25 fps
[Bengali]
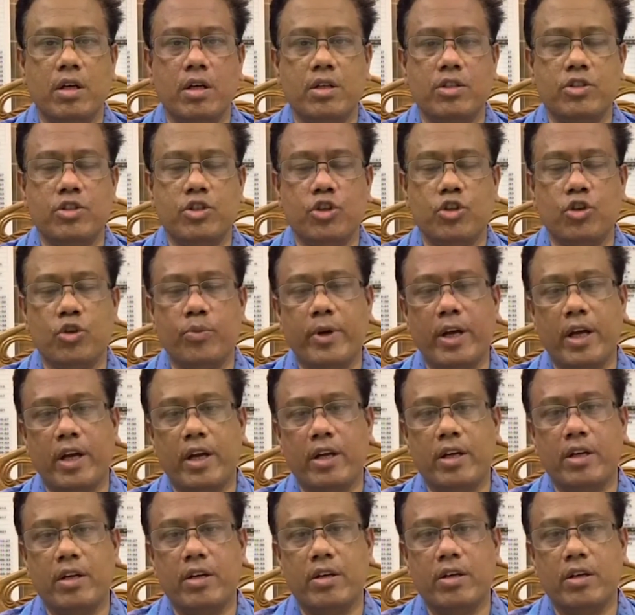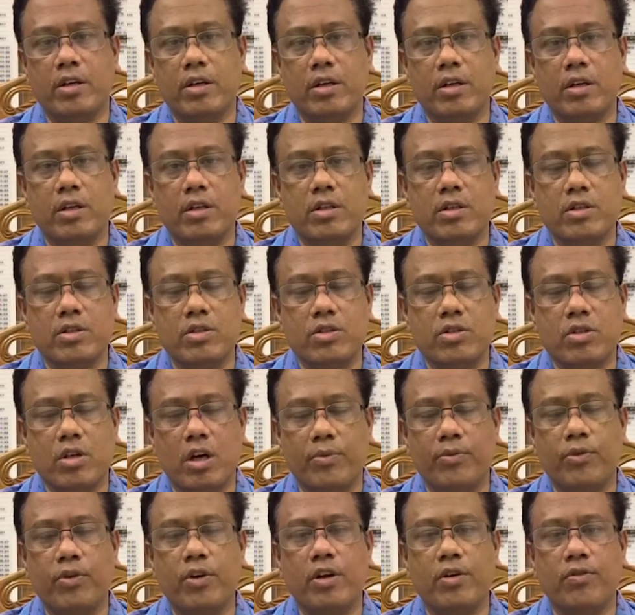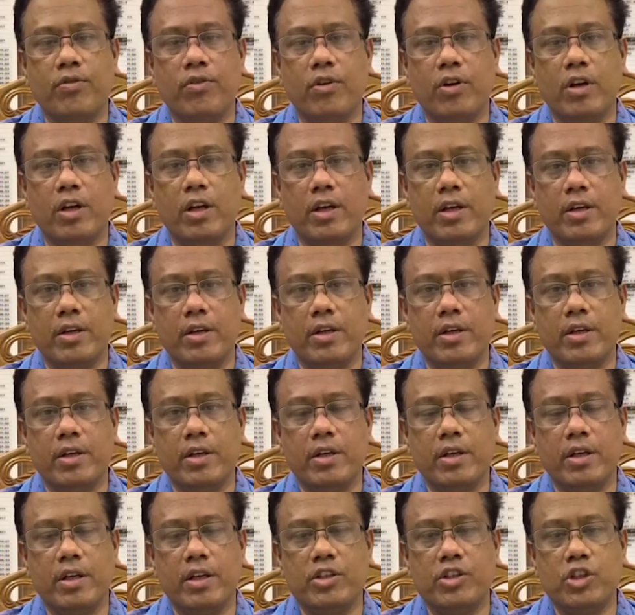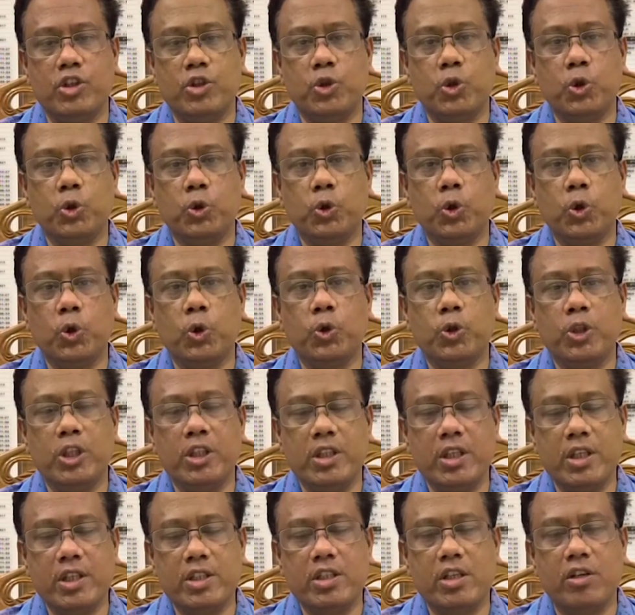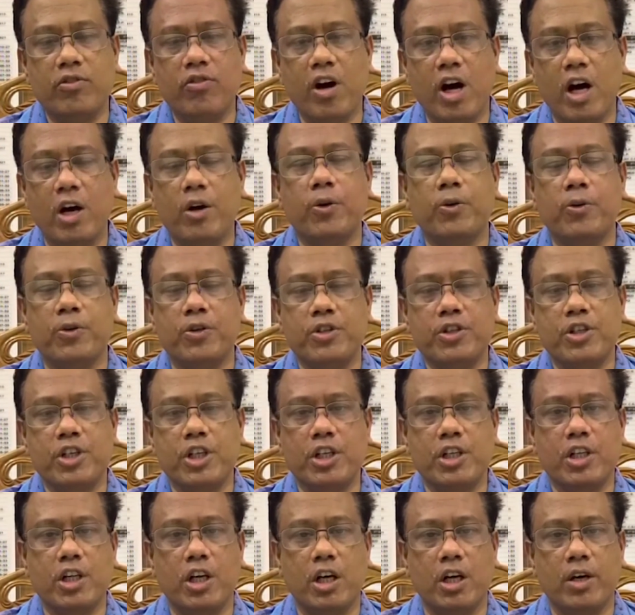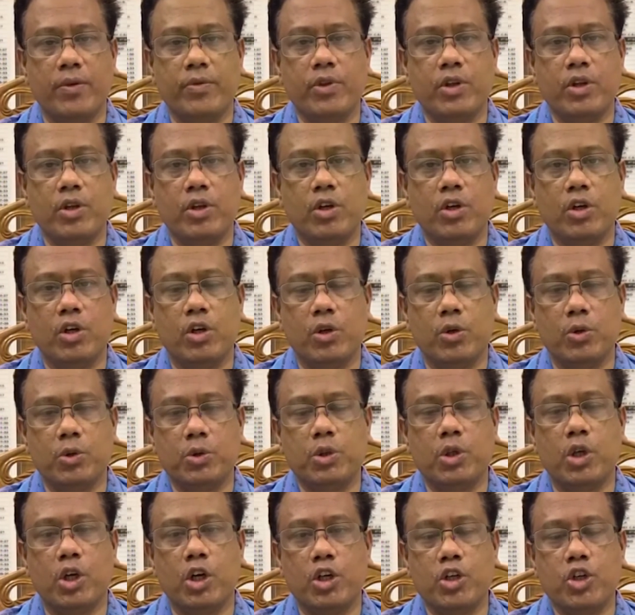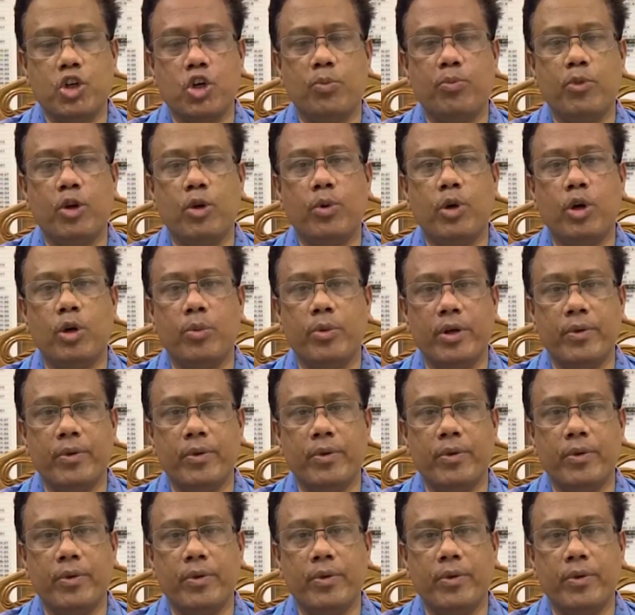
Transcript: জিও স্থাপনের ফলে এই যে দ্রুত গতিতে যে ভাঙন সেটা রোধ করা সম্ভব হবে